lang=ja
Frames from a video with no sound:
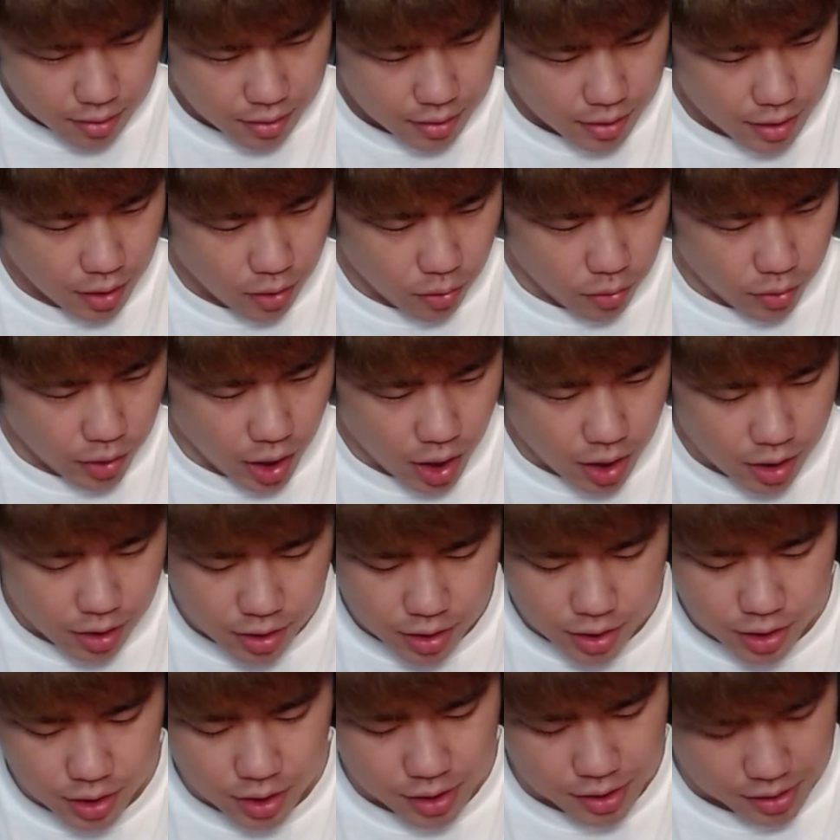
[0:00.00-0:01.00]
結構
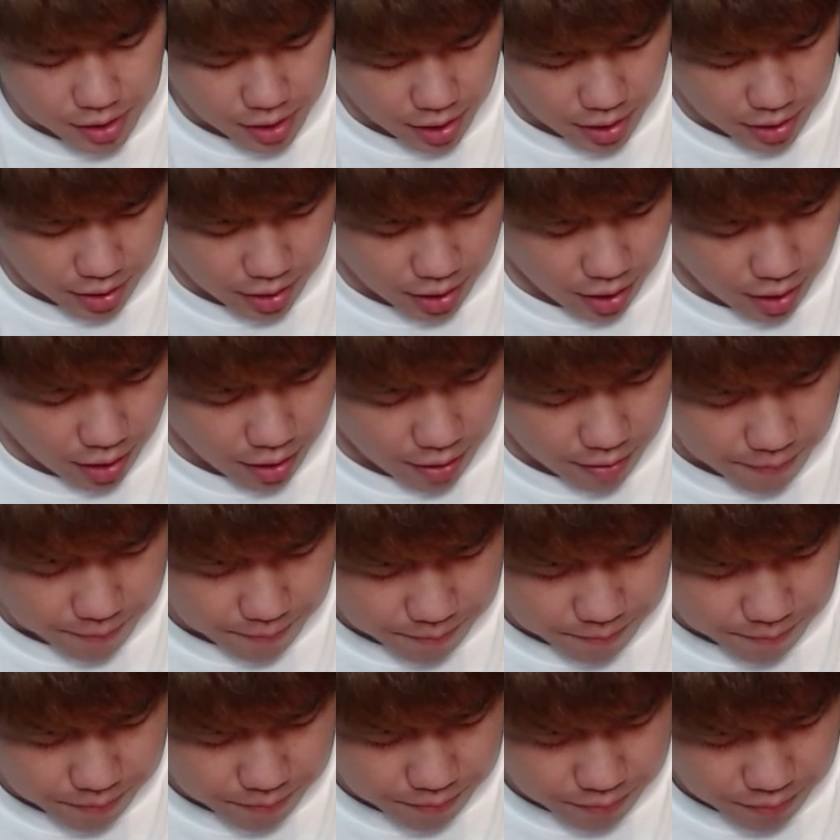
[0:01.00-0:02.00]
ヤンキーですね、相手。
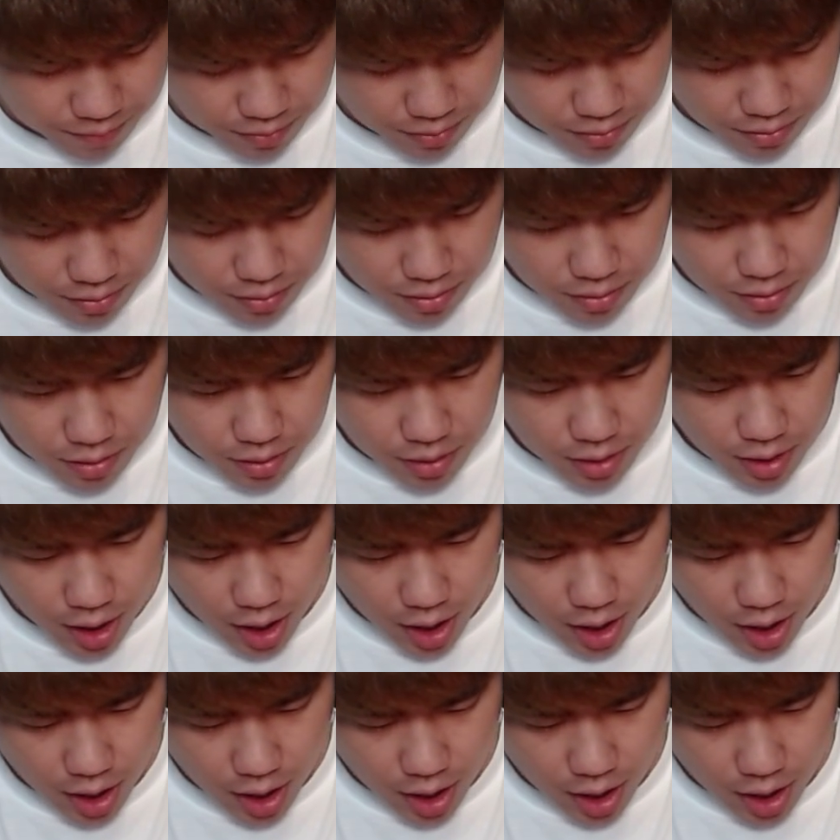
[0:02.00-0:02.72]
い